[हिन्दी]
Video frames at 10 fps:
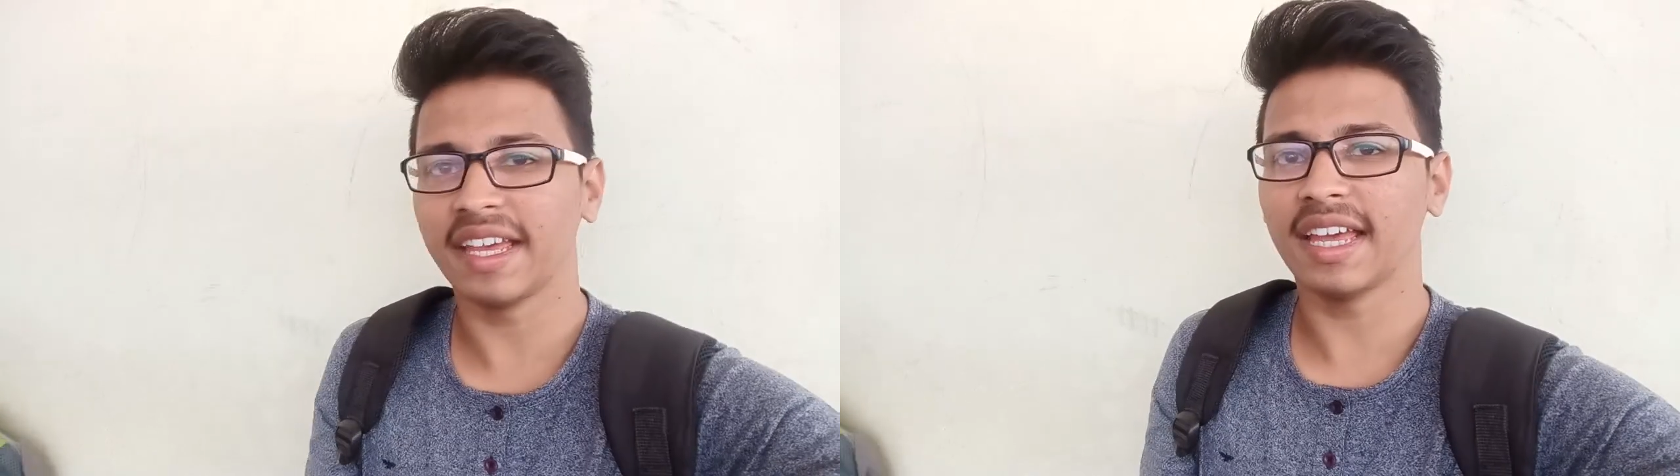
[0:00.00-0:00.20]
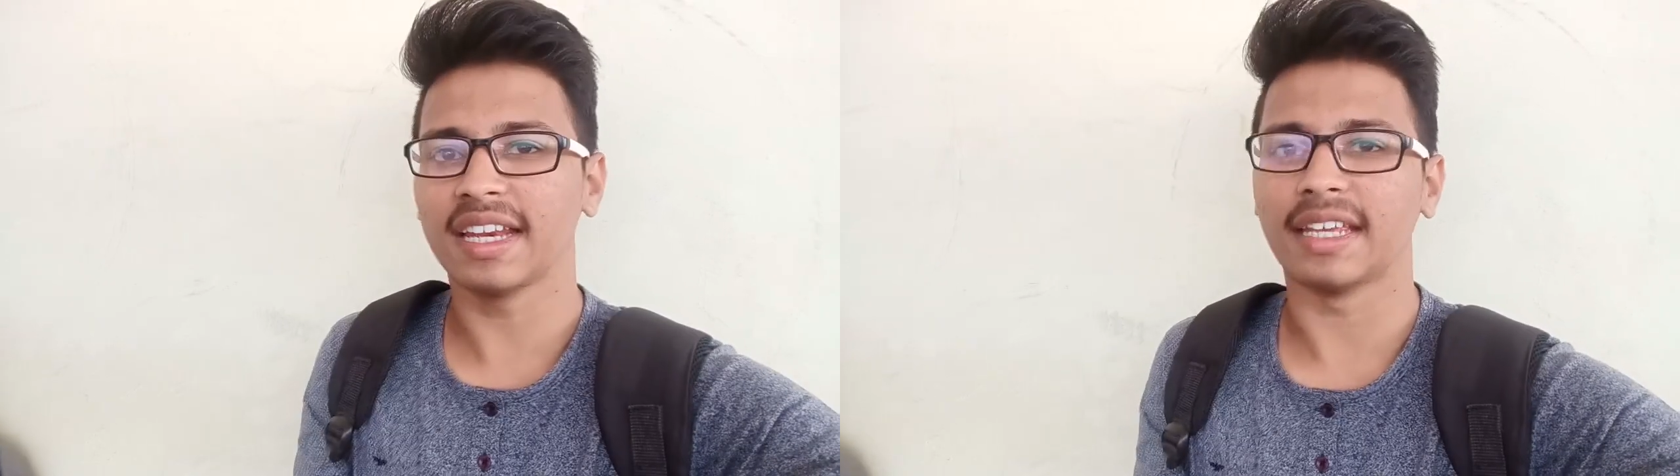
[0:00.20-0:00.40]

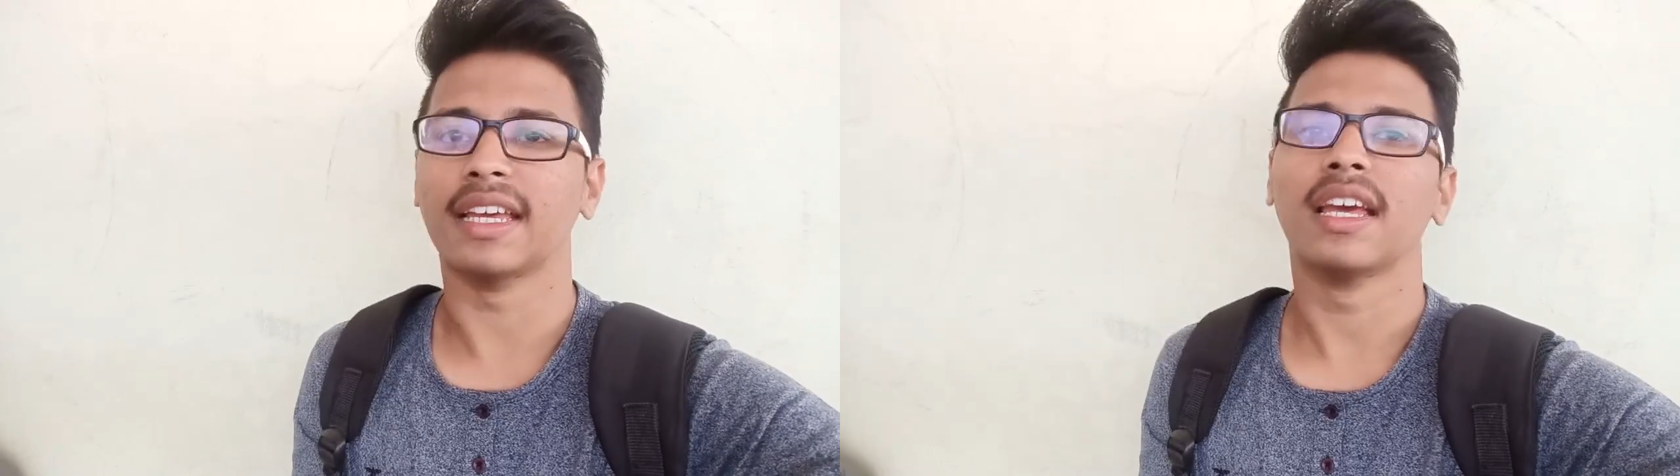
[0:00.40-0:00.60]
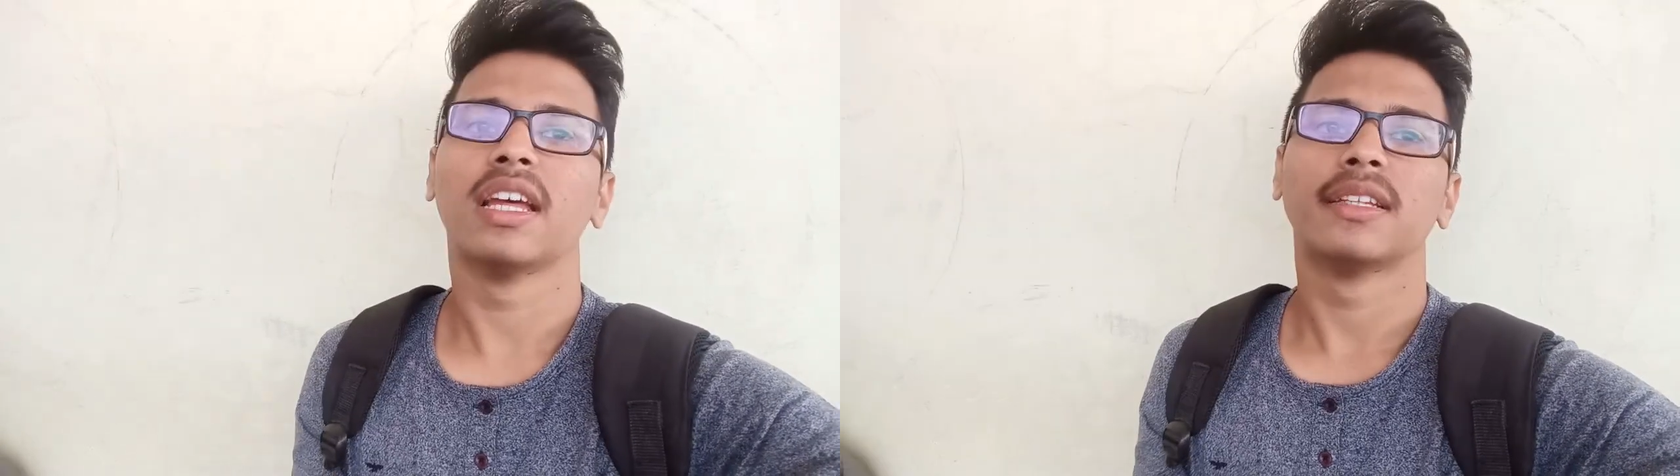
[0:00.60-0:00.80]
है या
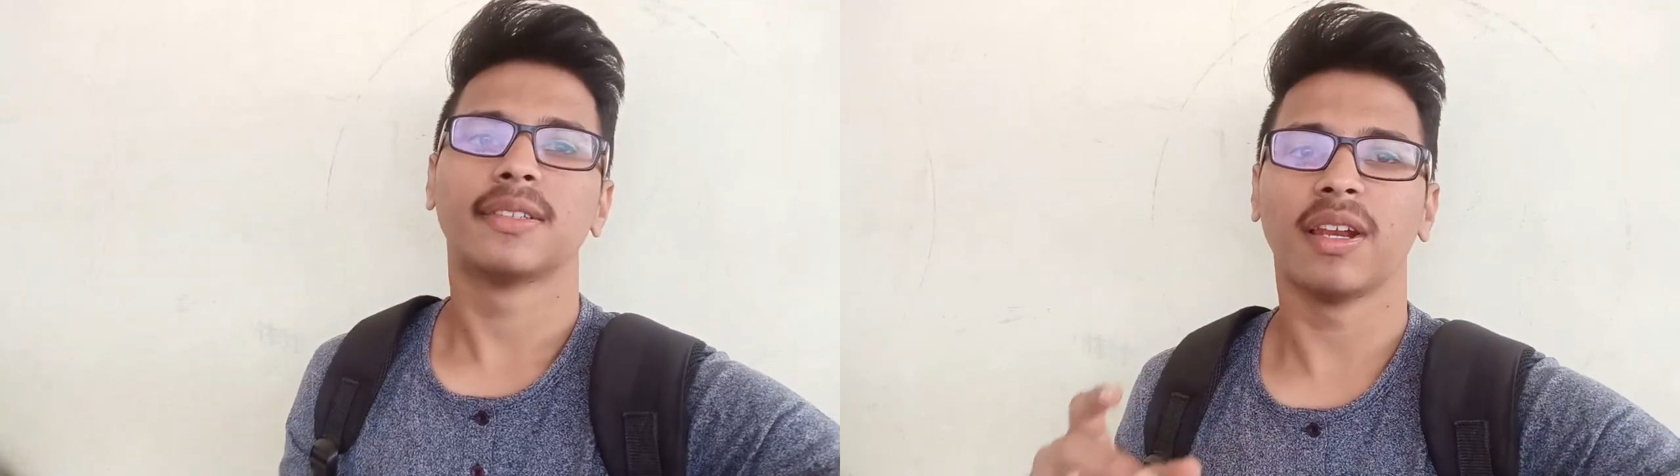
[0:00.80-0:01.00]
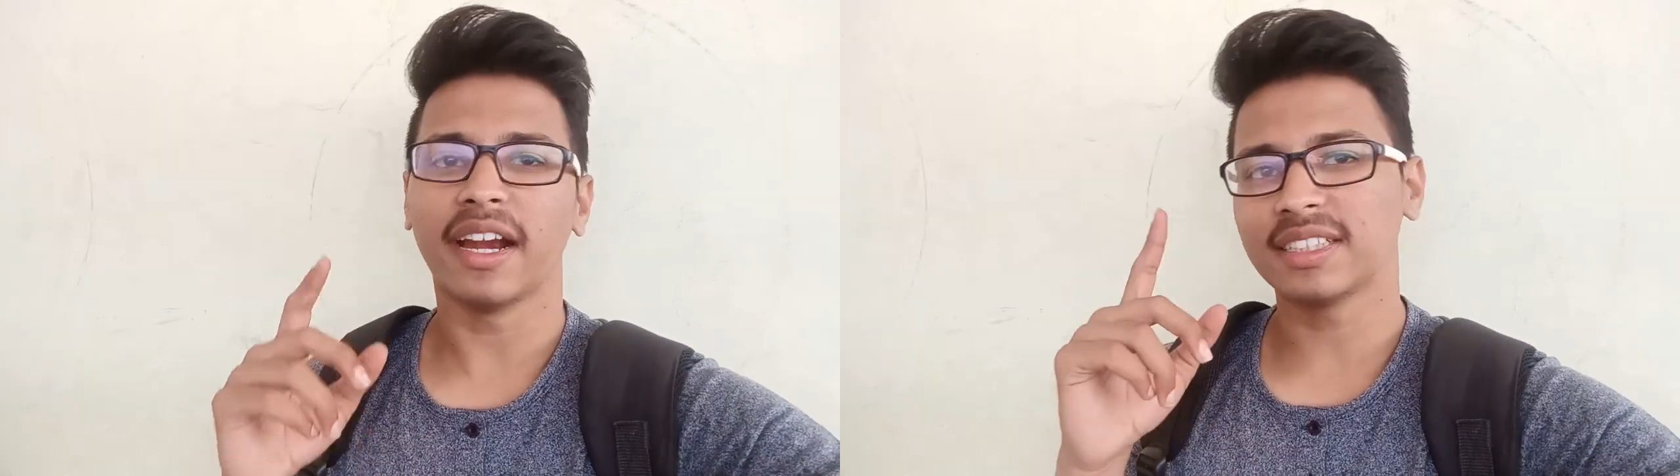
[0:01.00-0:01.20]
नहीं
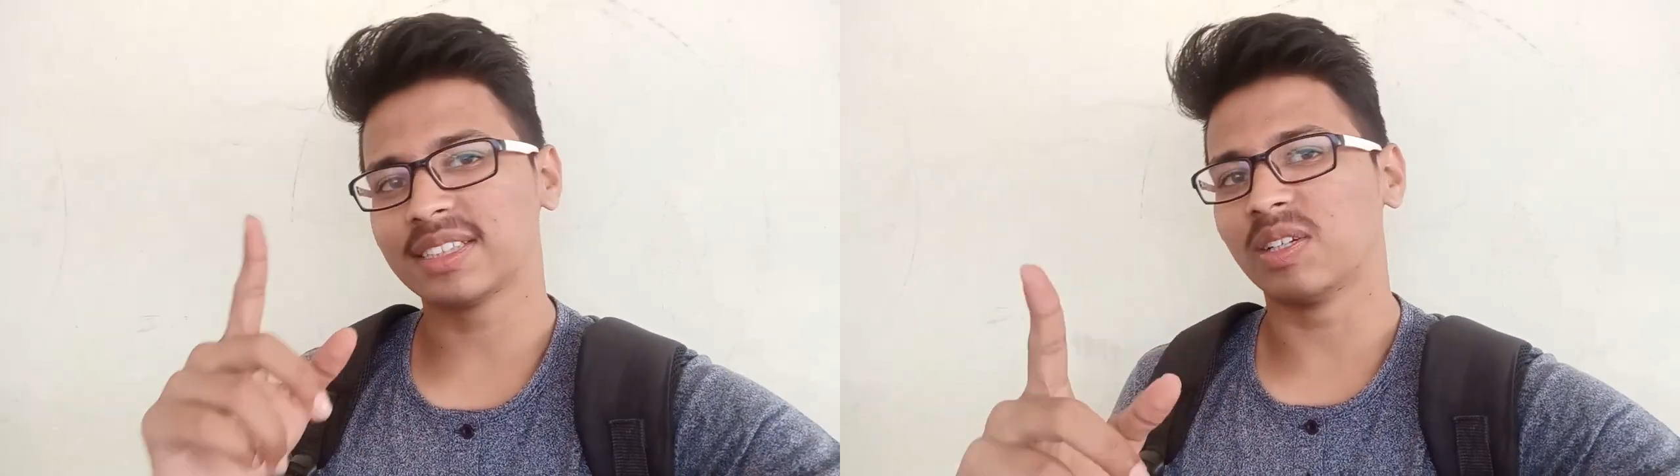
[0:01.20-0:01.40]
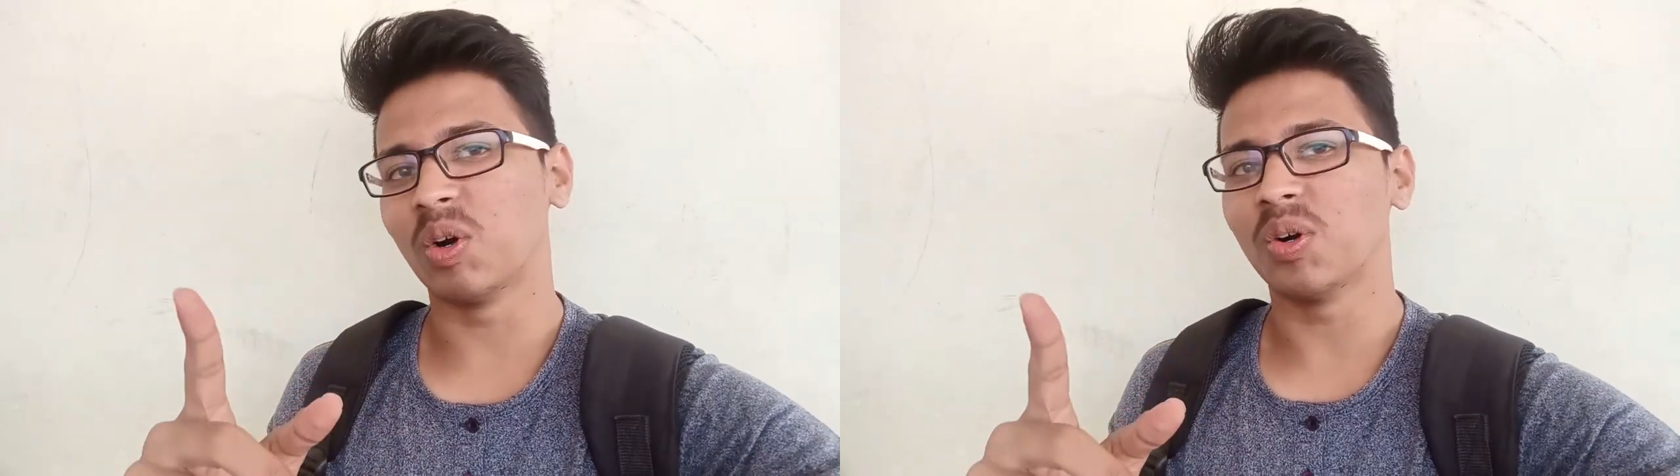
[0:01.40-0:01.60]
तो लेट्स
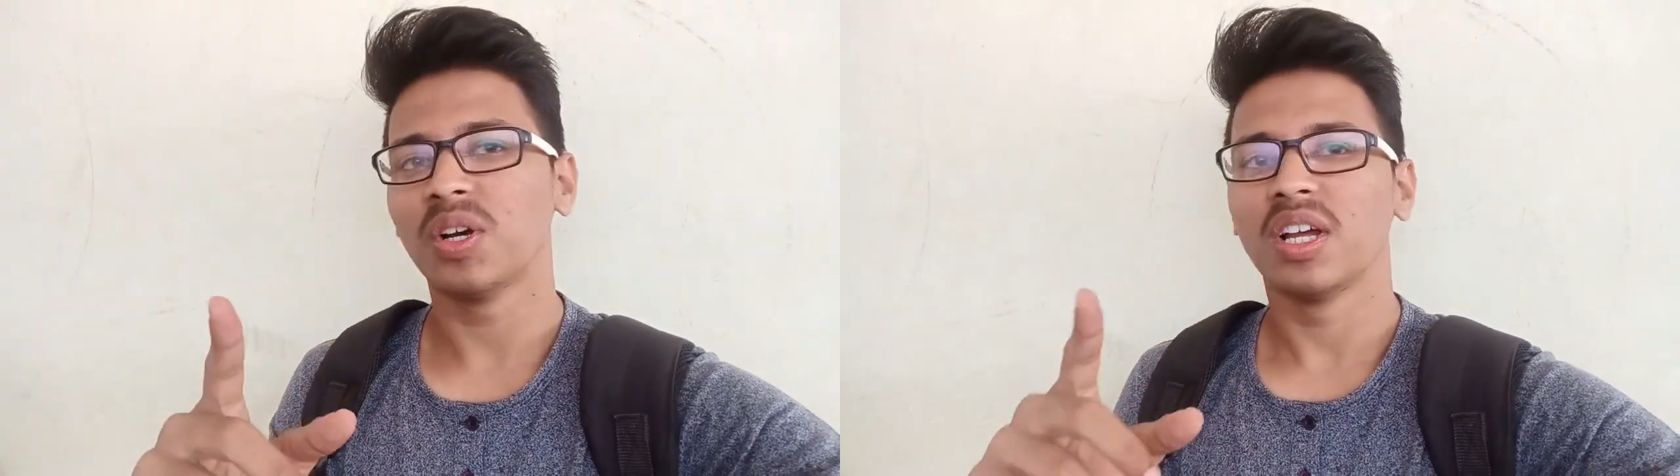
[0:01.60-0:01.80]
गो